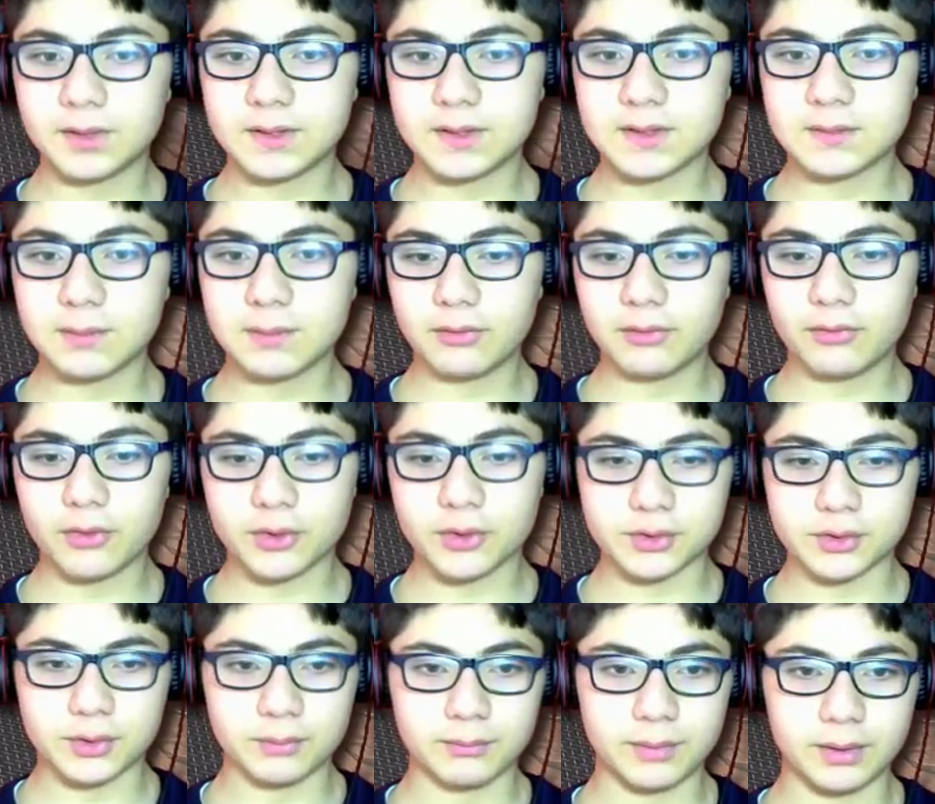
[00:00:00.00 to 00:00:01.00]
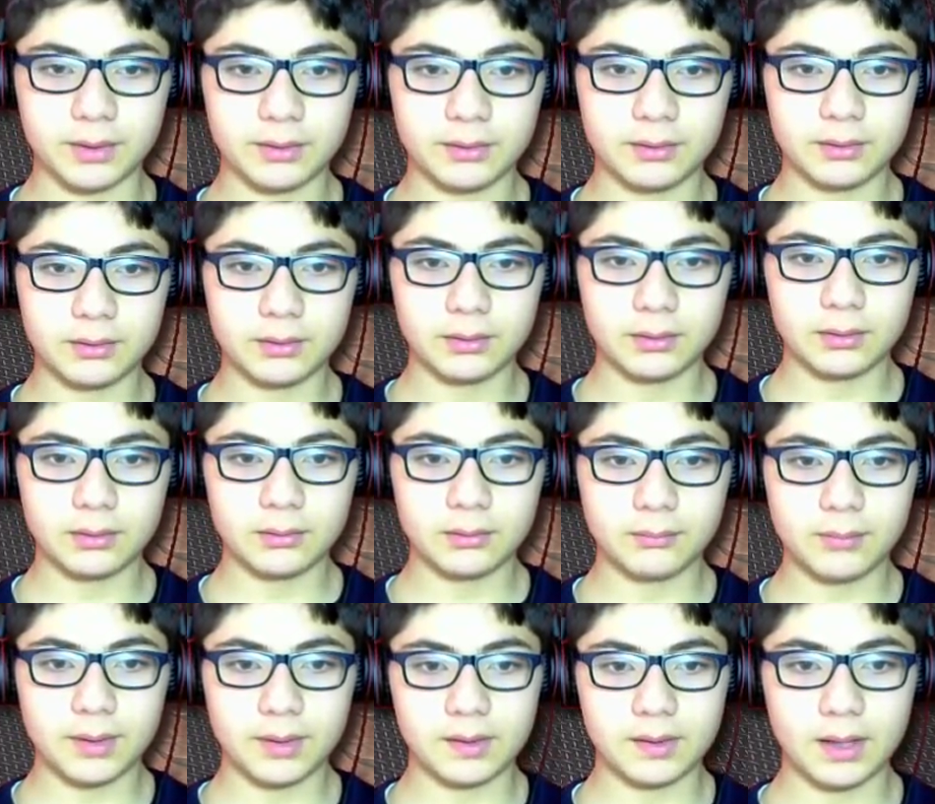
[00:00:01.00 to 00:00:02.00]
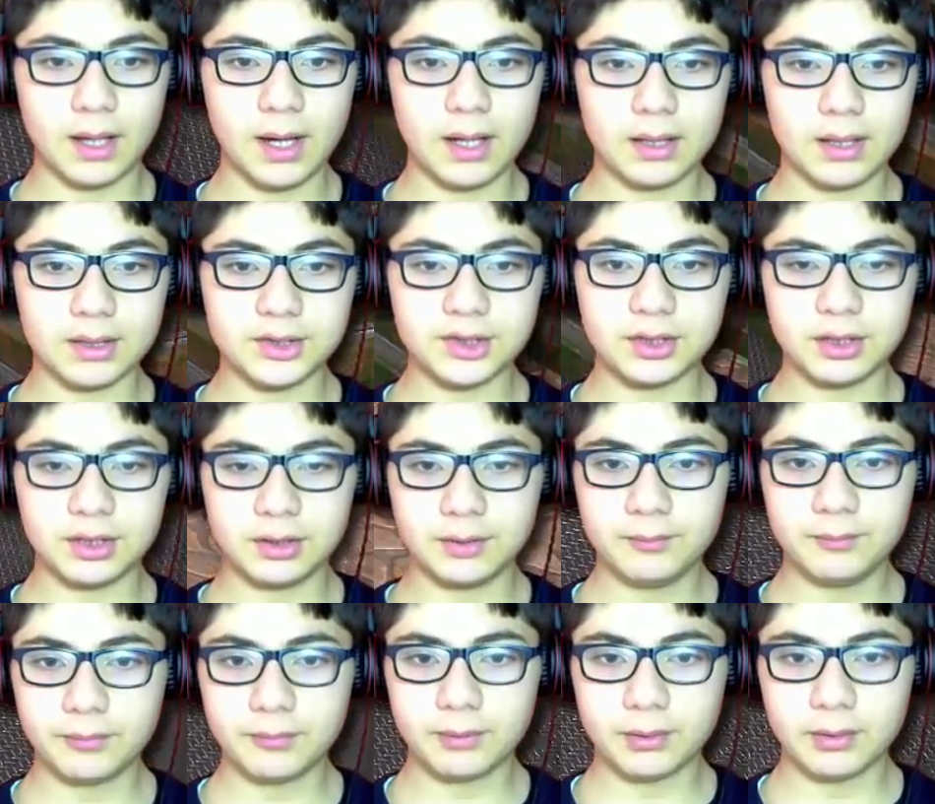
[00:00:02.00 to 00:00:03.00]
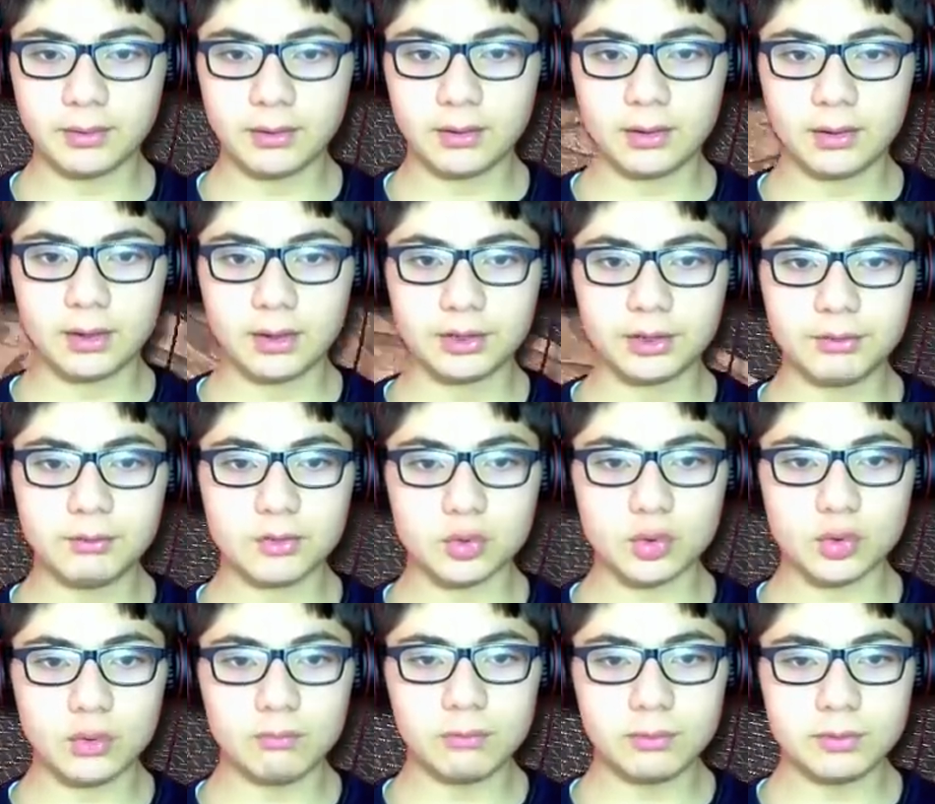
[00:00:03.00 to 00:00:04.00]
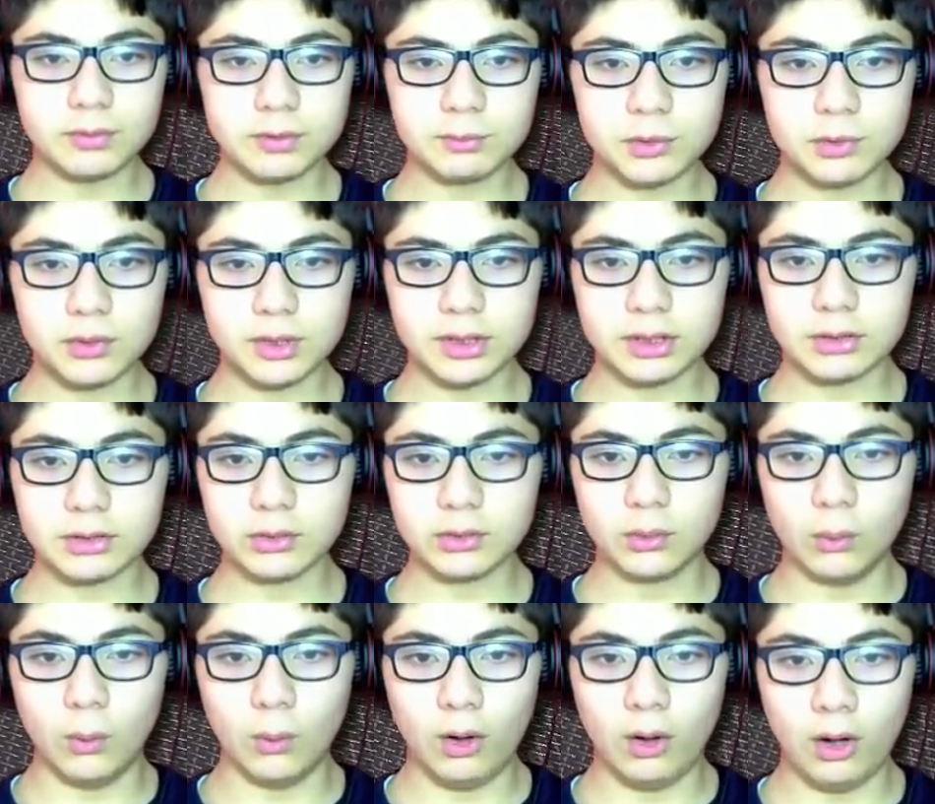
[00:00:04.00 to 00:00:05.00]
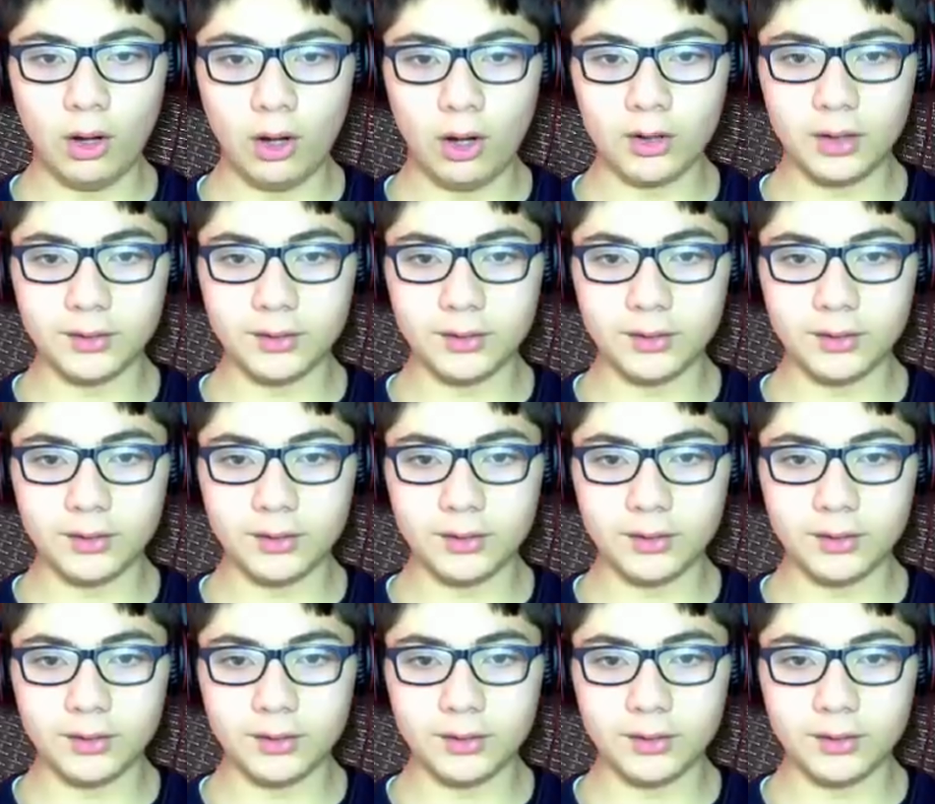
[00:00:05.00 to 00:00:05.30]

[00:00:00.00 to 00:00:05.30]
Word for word: This is my first zombie. Peki E ile çıkalım. Şimdi zombimiz böyle gidiyor.